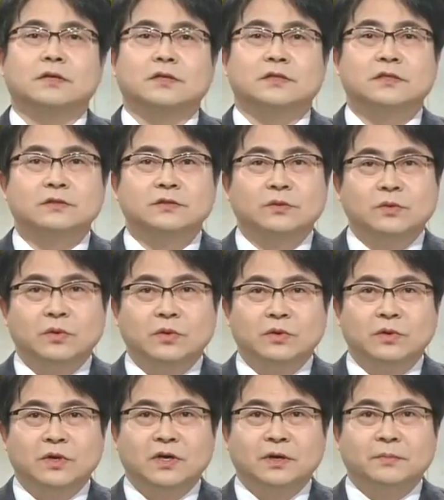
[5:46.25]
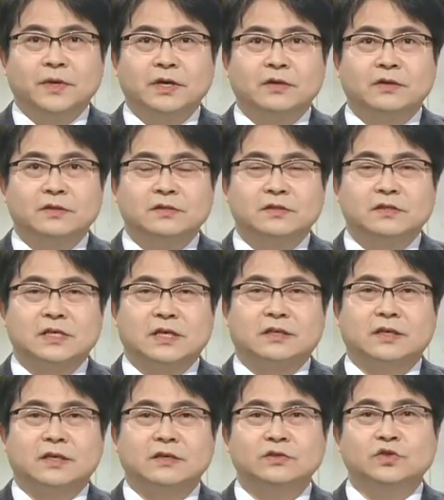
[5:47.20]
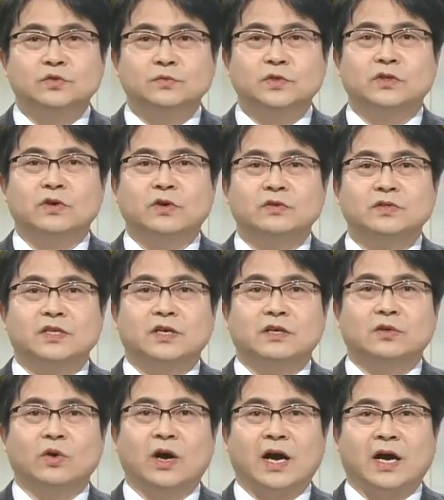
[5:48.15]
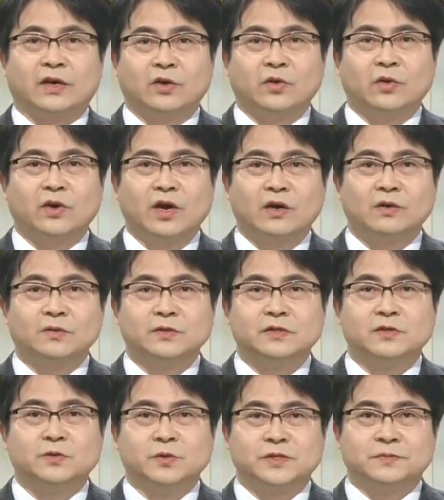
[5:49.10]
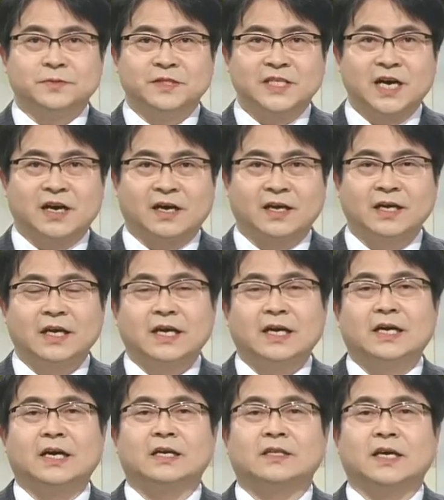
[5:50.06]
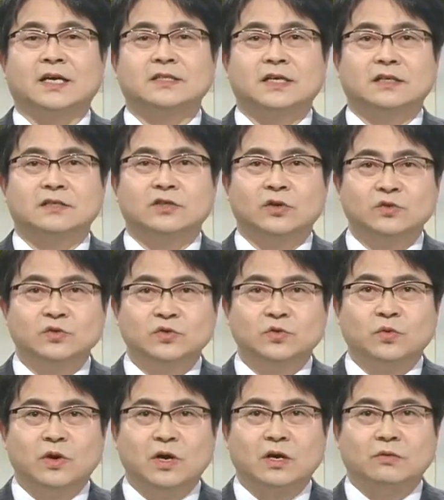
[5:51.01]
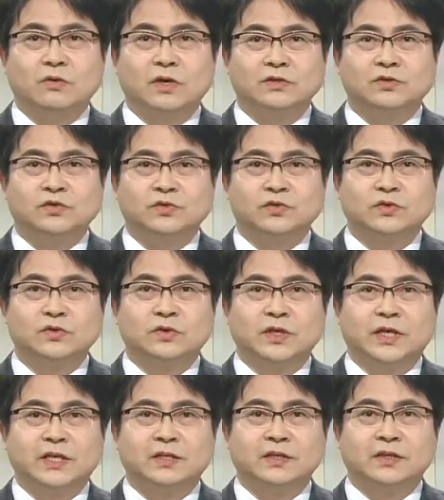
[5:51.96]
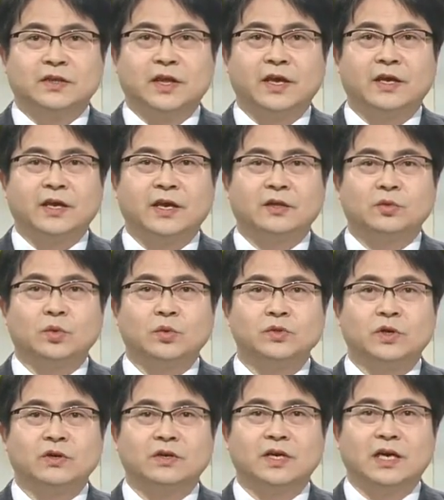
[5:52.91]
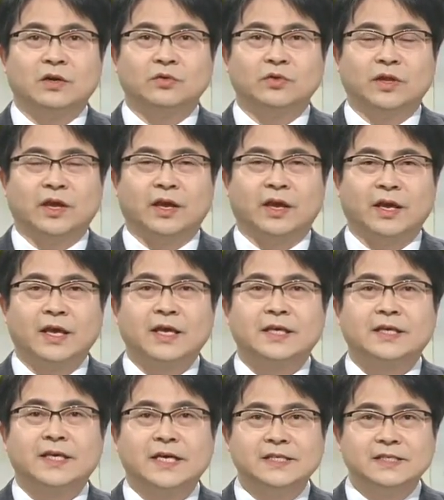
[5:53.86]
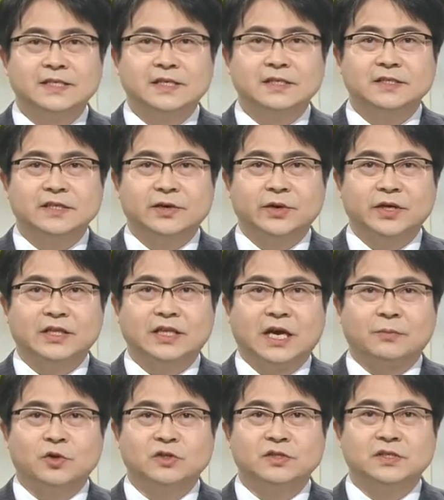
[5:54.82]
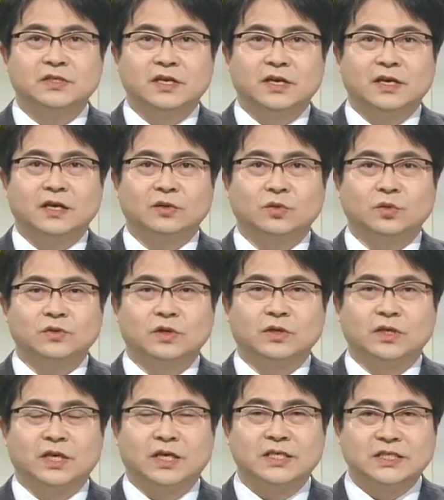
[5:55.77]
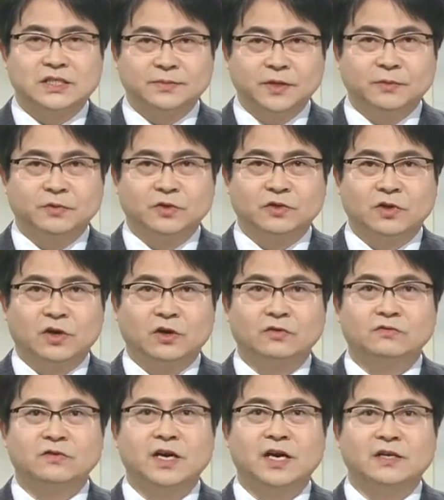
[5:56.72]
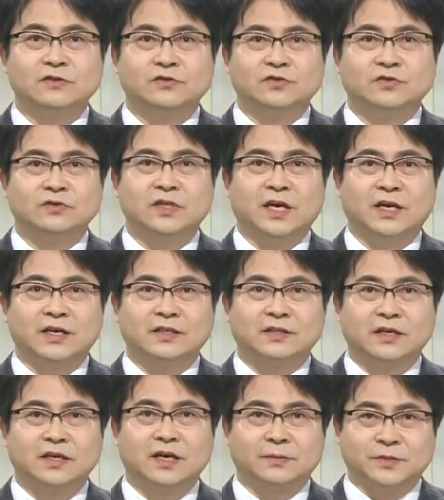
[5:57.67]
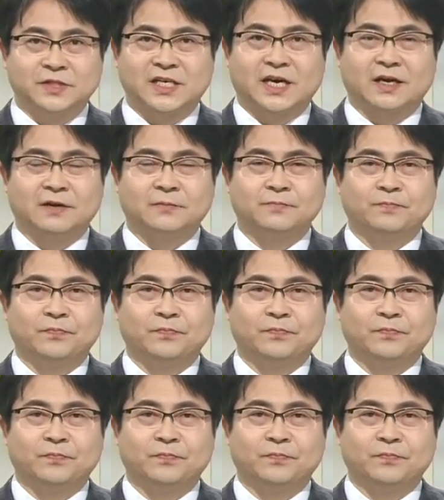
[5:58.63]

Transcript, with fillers: 네, 신종 코로나 바이러스 사태는 충북 경제에도 악영향을 미치고 있습니다. 아, 당장 청주공항과 중국을 잇는 4개 노선 가운데 옌지를 제외한 나머지 3개 노선이 10일부터 운항 중단에 들어갑니다.